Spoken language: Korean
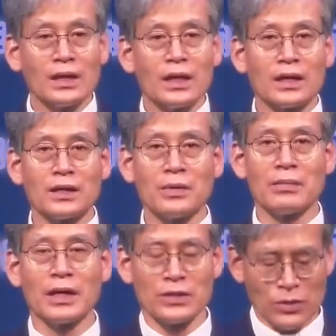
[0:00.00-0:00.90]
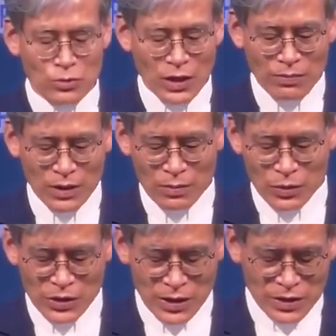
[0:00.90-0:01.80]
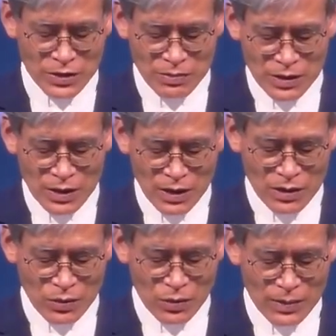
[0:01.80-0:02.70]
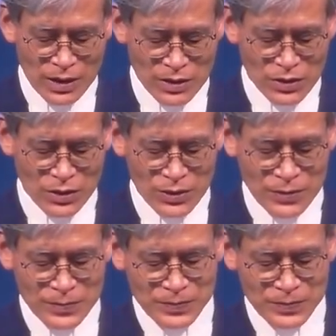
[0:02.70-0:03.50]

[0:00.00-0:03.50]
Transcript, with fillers: 하나님의 말씀 우리 함께 보시겠습니다. 로마서